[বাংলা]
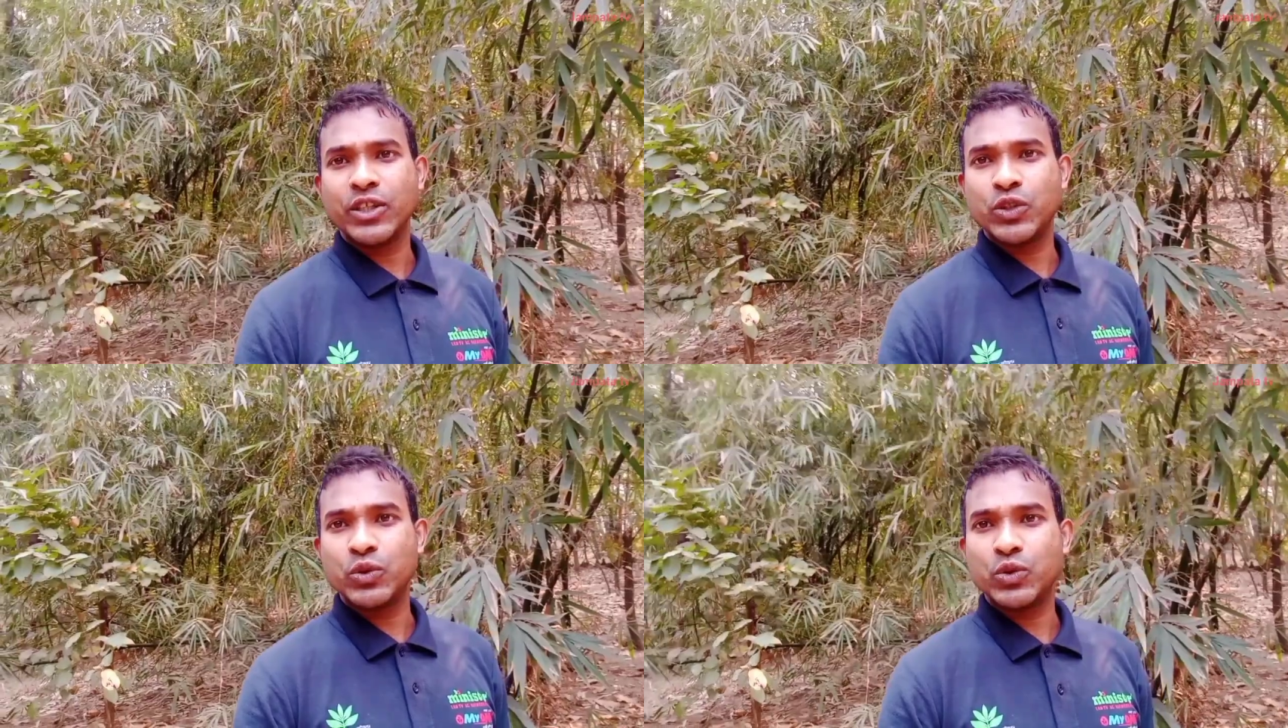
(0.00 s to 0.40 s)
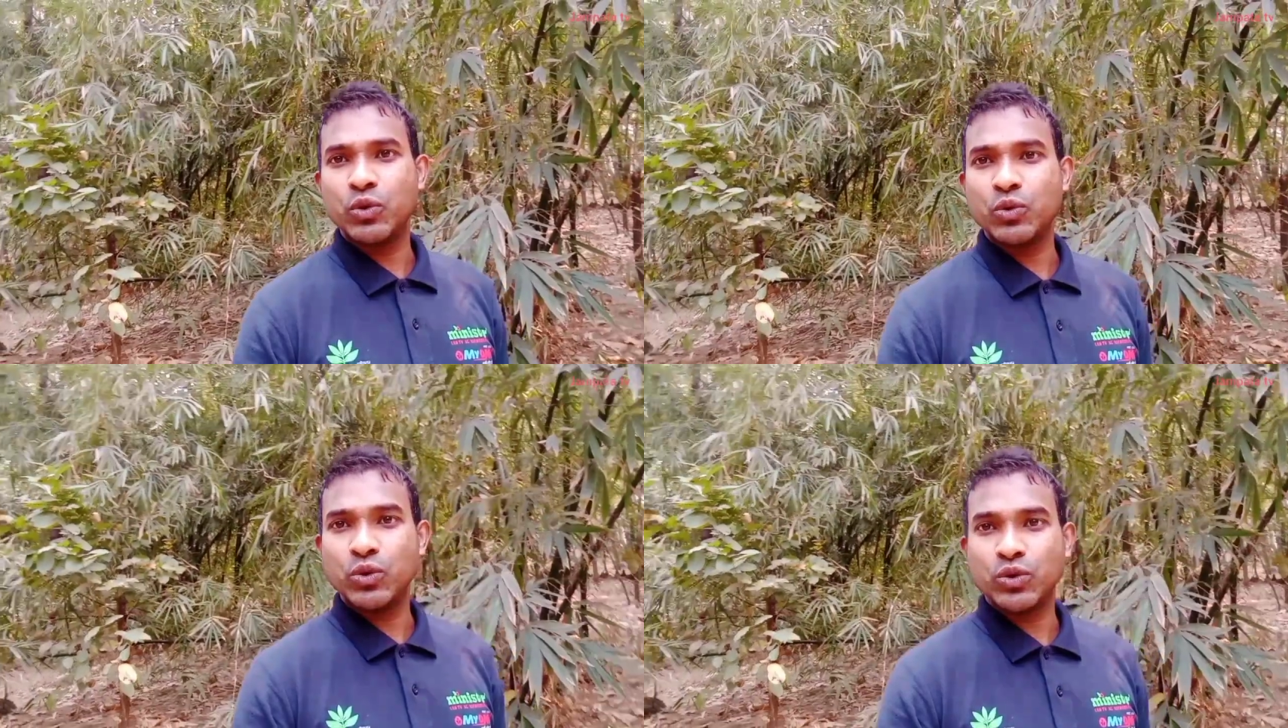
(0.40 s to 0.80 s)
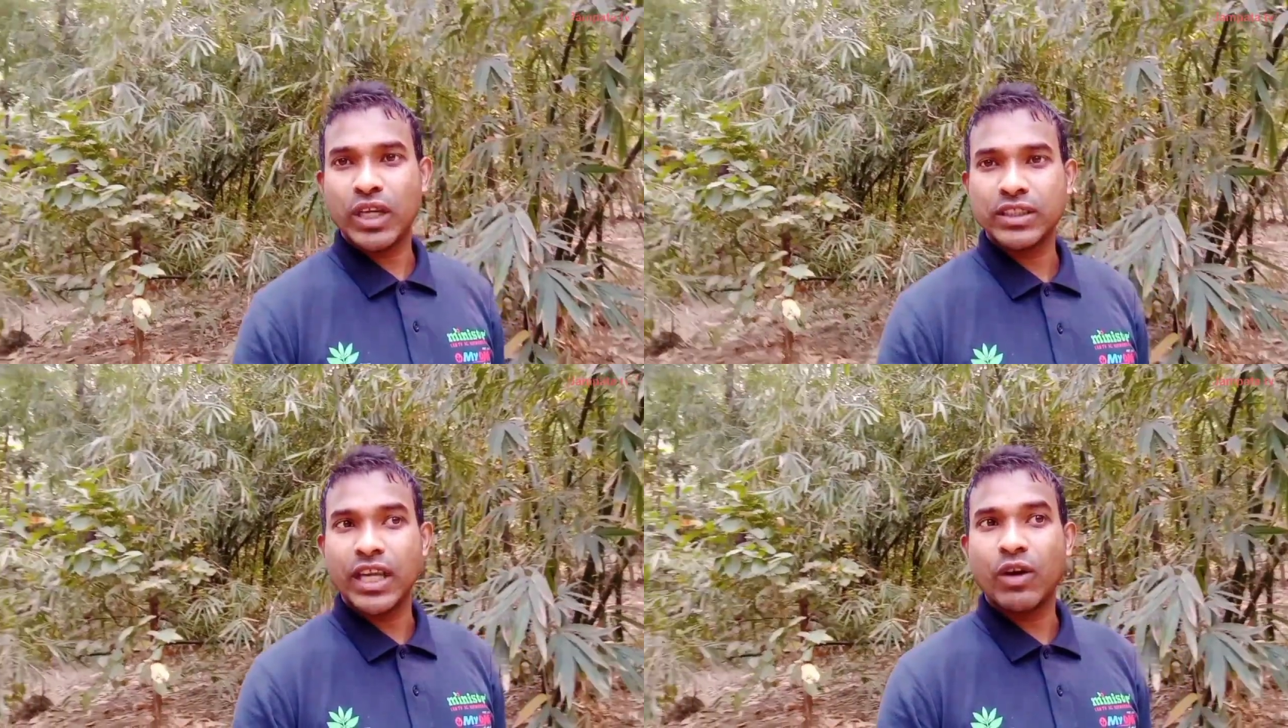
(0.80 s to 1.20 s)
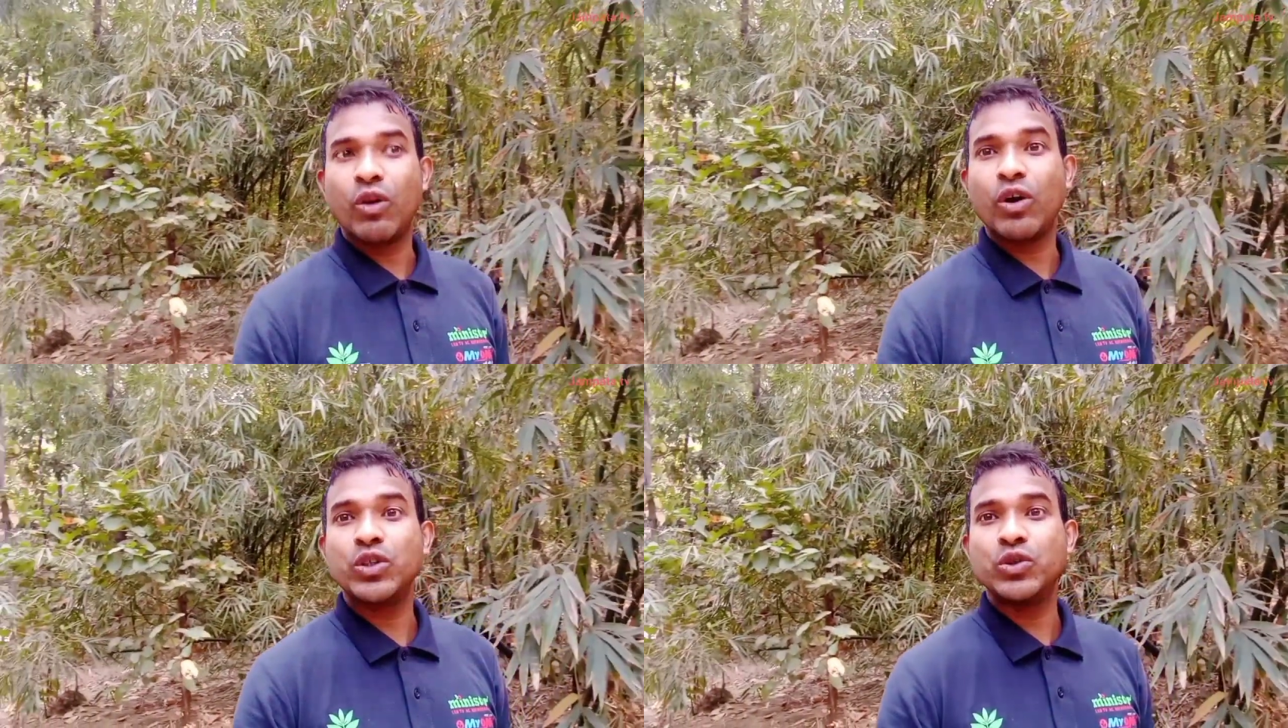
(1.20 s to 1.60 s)
কিছু কিছু লোকজন আছে
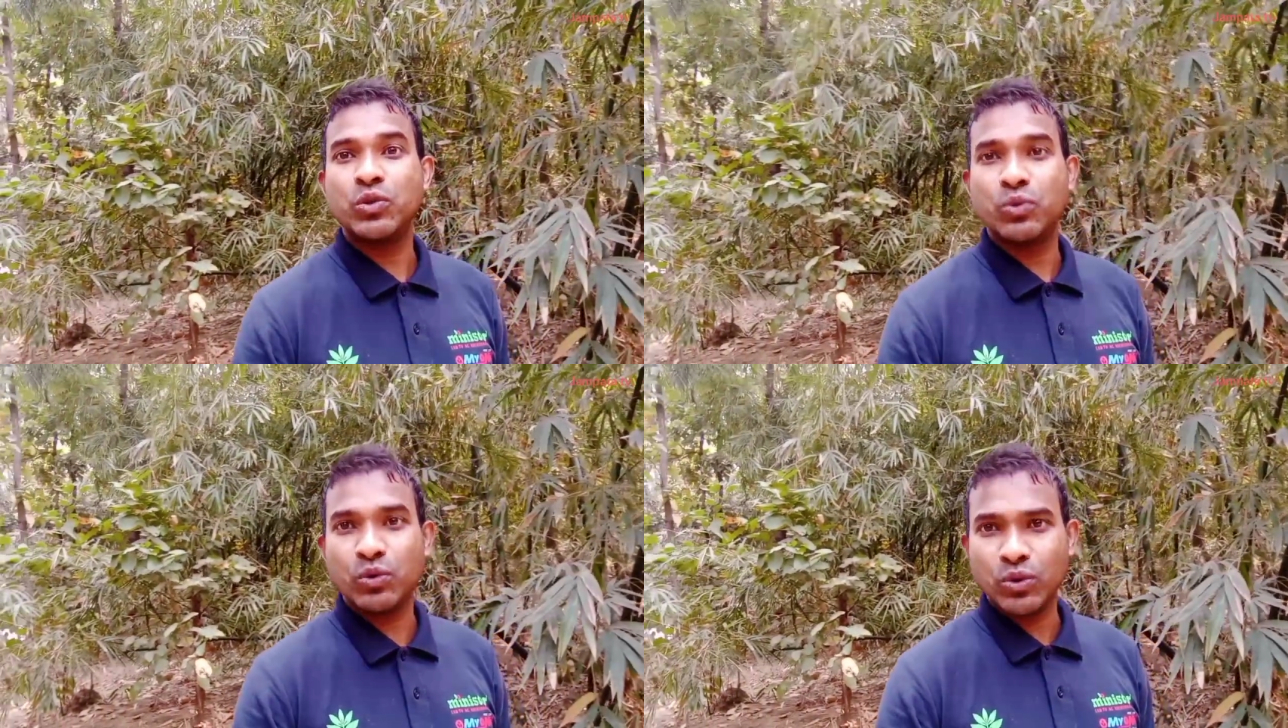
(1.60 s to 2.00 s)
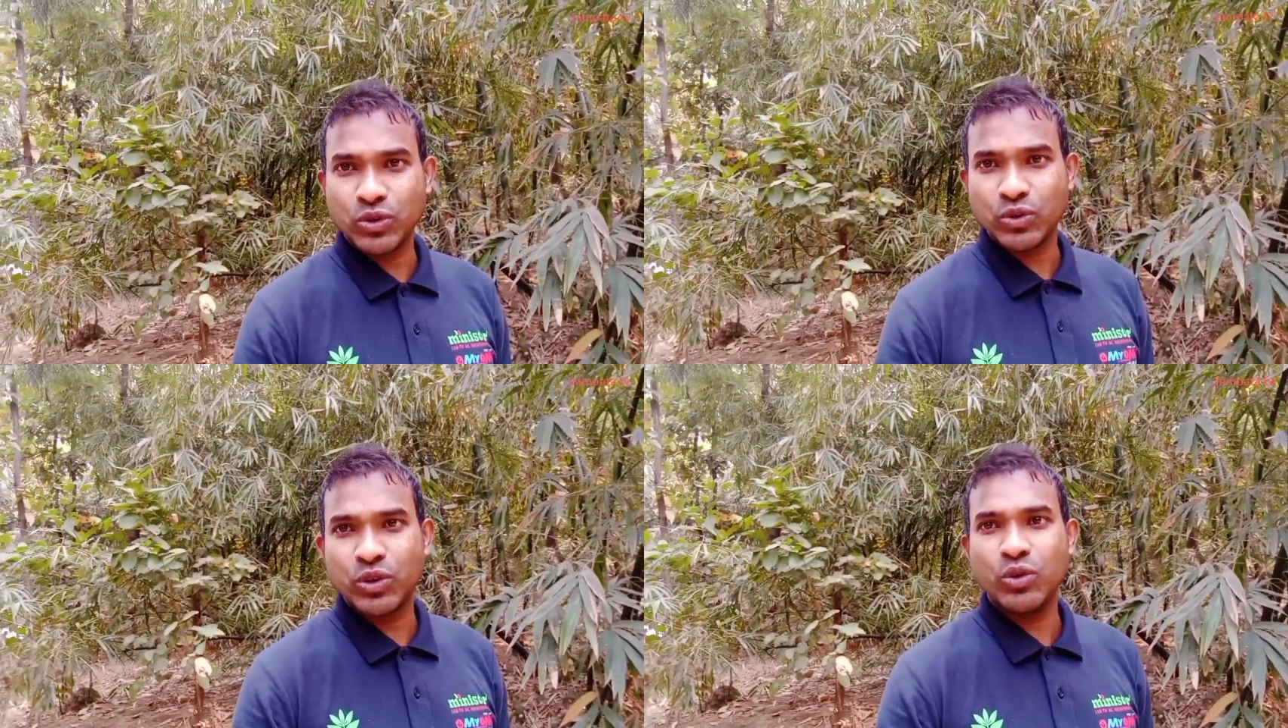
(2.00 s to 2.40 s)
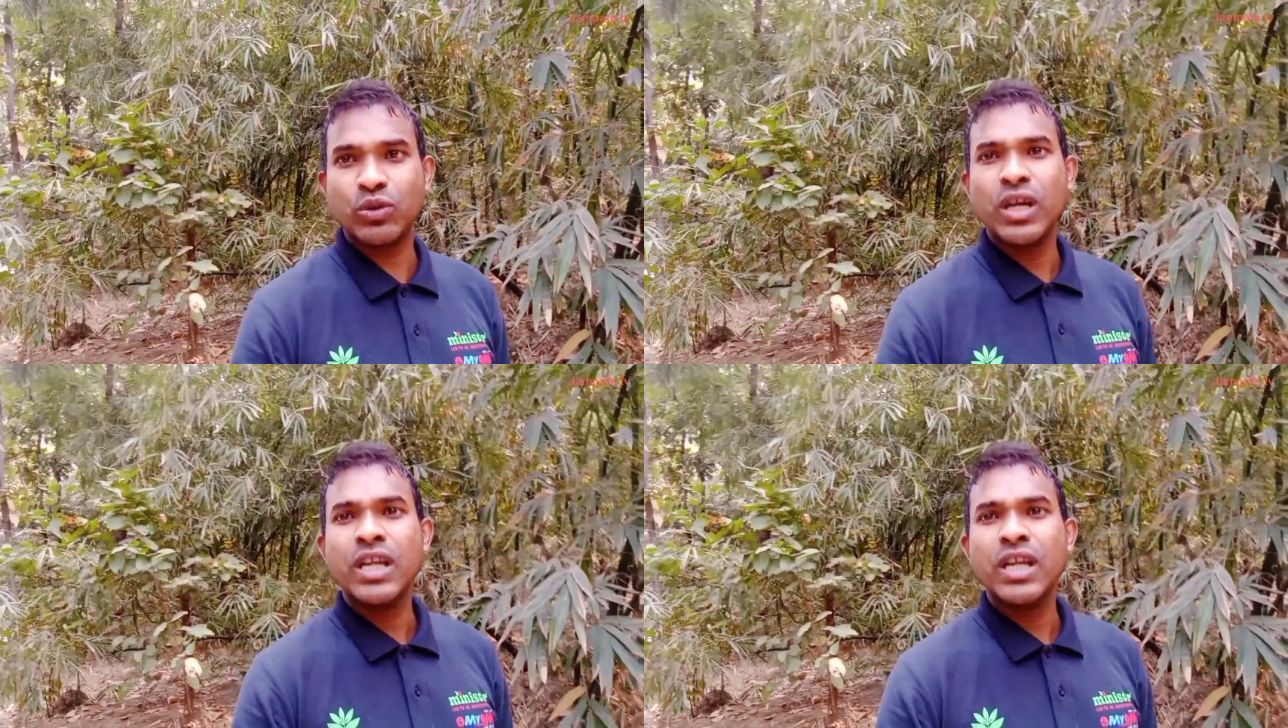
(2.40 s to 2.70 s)
এগুলো লোকে যদি গুরুন যদিও